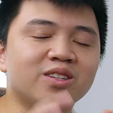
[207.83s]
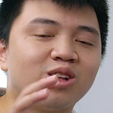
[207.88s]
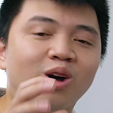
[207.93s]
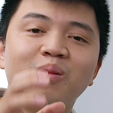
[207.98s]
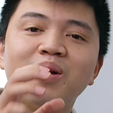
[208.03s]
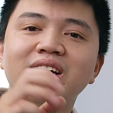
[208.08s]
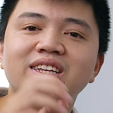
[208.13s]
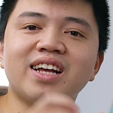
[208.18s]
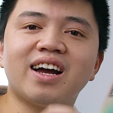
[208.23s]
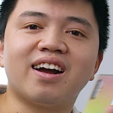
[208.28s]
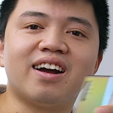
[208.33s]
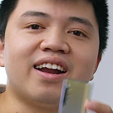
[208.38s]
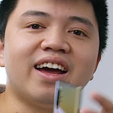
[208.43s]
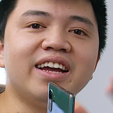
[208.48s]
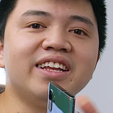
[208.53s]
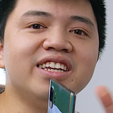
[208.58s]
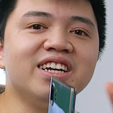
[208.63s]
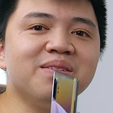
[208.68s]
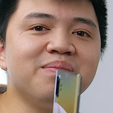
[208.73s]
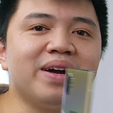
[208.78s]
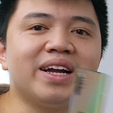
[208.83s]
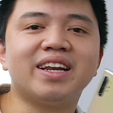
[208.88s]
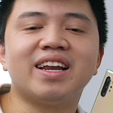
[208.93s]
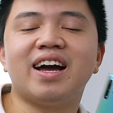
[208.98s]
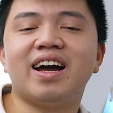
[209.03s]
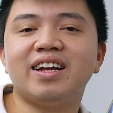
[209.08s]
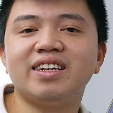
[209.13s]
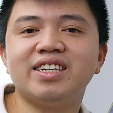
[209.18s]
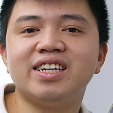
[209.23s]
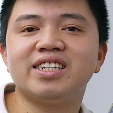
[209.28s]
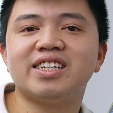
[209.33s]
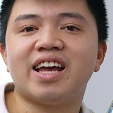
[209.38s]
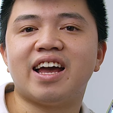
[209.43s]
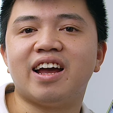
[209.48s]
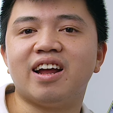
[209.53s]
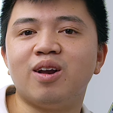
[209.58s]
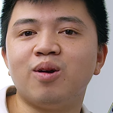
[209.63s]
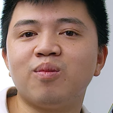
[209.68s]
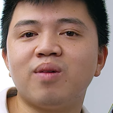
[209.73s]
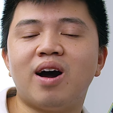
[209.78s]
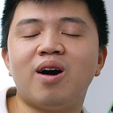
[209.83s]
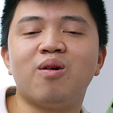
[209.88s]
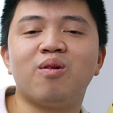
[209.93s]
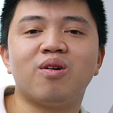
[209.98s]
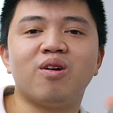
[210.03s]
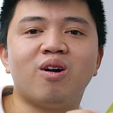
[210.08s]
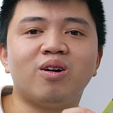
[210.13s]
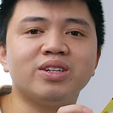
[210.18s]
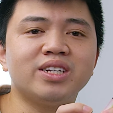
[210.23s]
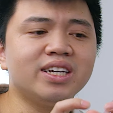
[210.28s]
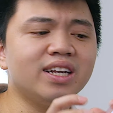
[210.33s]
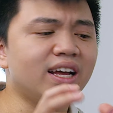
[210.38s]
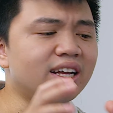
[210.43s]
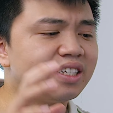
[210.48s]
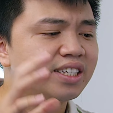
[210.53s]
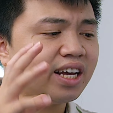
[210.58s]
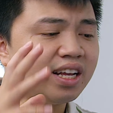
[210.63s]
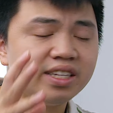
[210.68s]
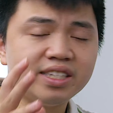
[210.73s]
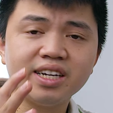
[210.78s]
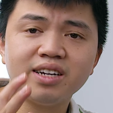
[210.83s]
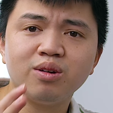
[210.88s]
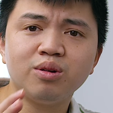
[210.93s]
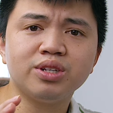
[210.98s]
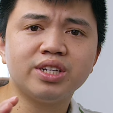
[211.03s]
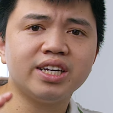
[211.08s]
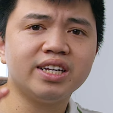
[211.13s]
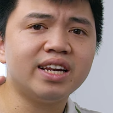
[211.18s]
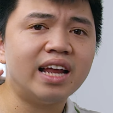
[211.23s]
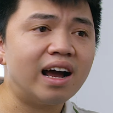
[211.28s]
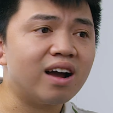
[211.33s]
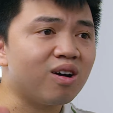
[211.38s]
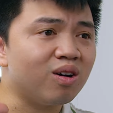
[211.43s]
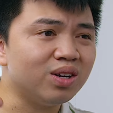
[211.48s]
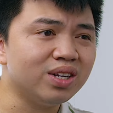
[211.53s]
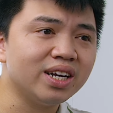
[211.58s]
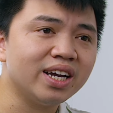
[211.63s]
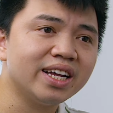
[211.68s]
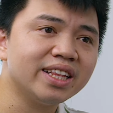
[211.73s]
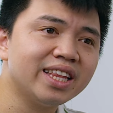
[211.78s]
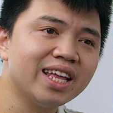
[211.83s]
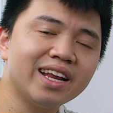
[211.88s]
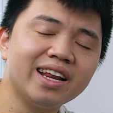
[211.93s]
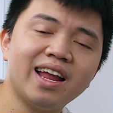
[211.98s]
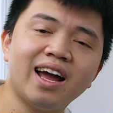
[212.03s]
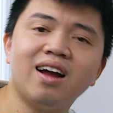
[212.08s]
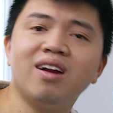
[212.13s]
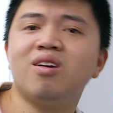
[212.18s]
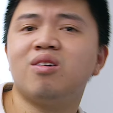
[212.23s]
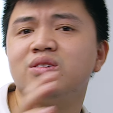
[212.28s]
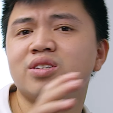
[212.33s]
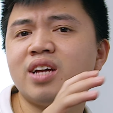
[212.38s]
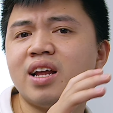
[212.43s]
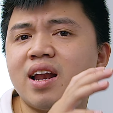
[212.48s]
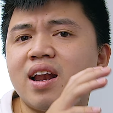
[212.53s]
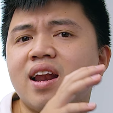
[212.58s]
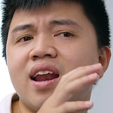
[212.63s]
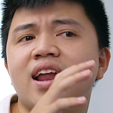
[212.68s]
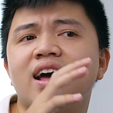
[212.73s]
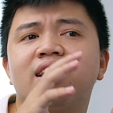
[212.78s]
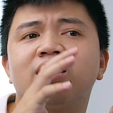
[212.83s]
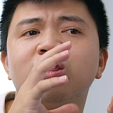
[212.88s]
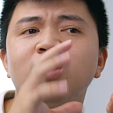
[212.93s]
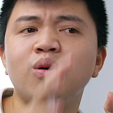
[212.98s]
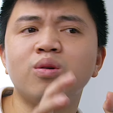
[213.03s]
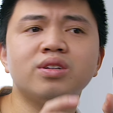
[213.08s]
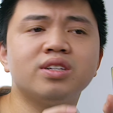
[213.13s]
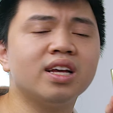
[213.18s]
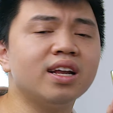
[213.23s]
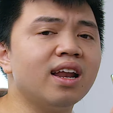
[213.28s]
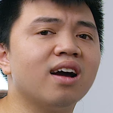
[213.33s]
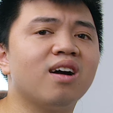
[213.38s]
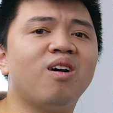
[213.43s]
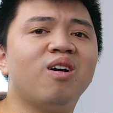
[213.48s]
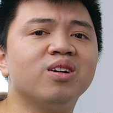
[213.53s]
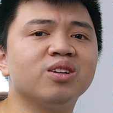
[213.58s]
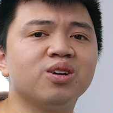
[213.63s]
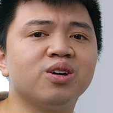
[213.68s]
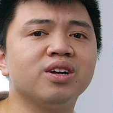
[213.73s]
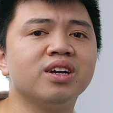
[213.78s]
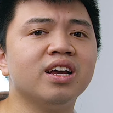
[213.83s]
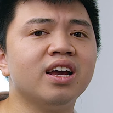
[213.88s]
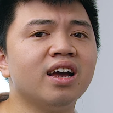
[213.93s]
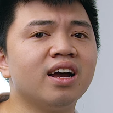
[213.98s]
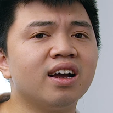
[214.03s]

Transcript: Tóm lại rằng ở đây như mình đã chia sẻ lúc đầu, đó chính là trên chiếc Note chín đã có những cái tính năng nó rất là tốt, rất là ngon rồi,